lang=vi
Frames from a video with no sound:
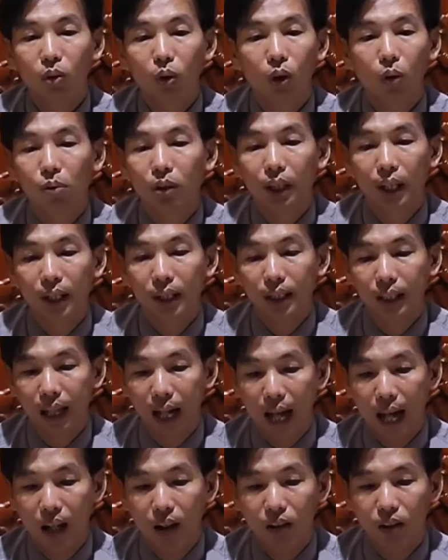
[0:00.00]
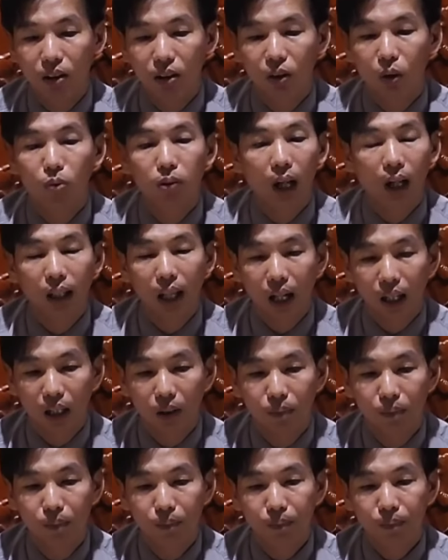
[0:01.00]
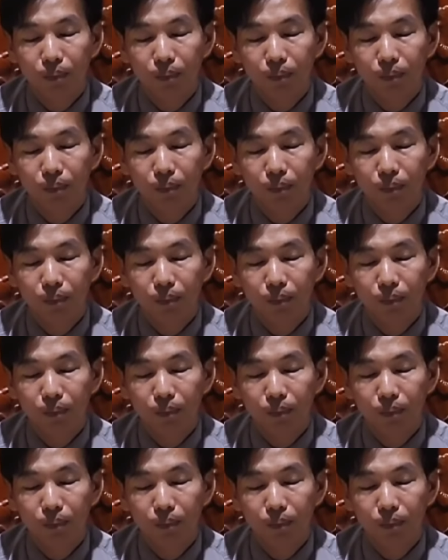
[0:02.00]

tôi không có diễn gì cả rồi trường cũng thẳng thắn lắm